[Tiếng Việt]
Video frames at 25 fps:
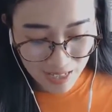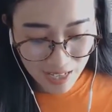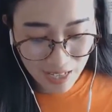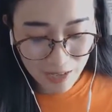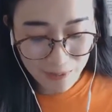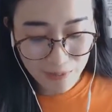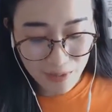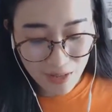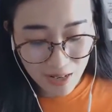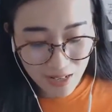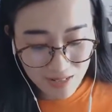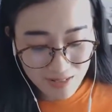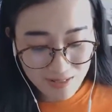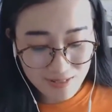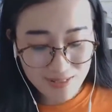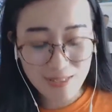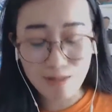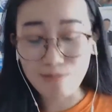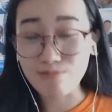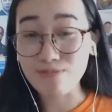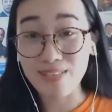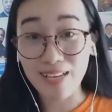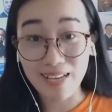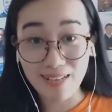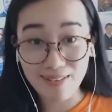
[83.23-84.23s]
em rất là
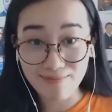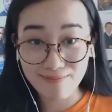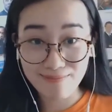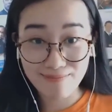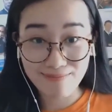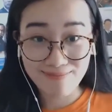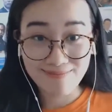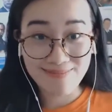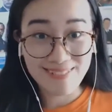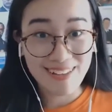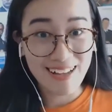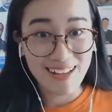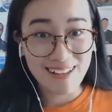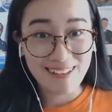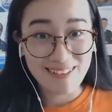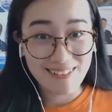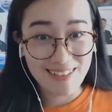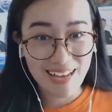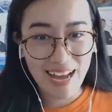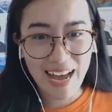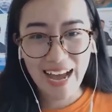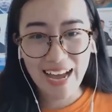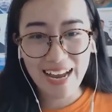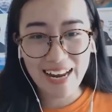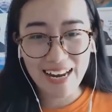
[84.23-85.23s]
đọc sách.
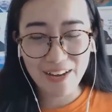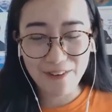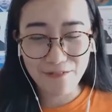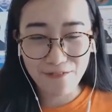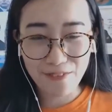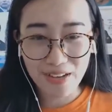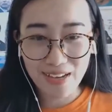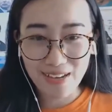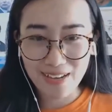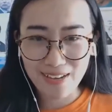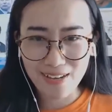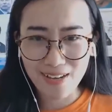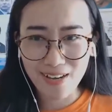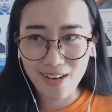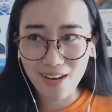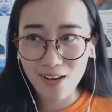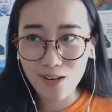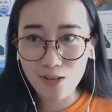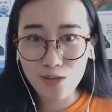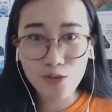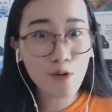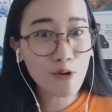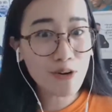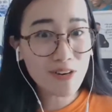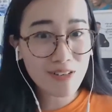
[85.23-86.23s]
Thứ hai là về
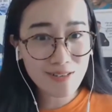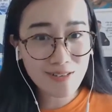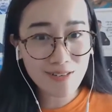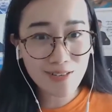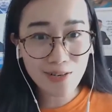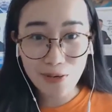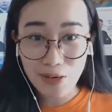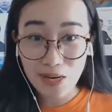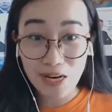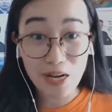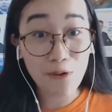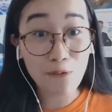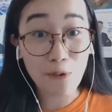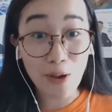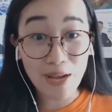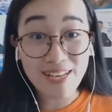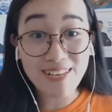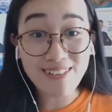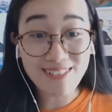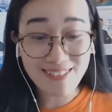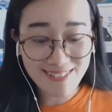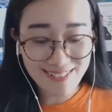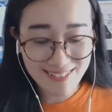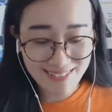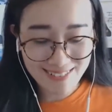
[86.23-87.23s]
ngôn ngữ hay là ngoại
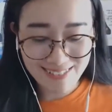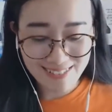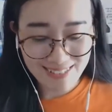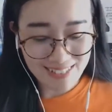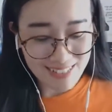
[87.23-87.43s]
ngữ.